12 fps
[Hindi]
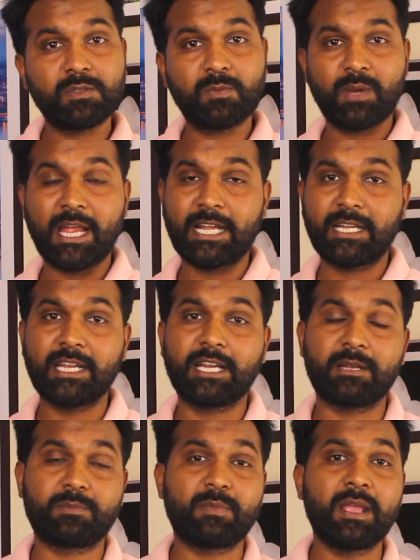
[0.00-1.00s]
उस फ्लाइट
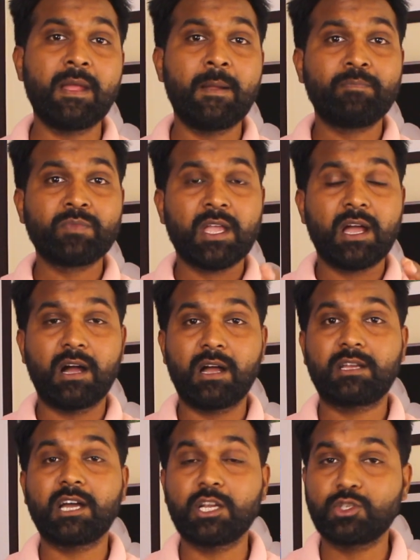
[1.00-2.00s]
टिकट में
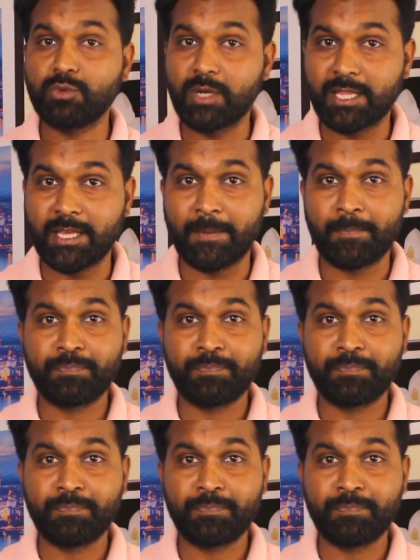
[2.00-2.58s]
खर्च हुए थे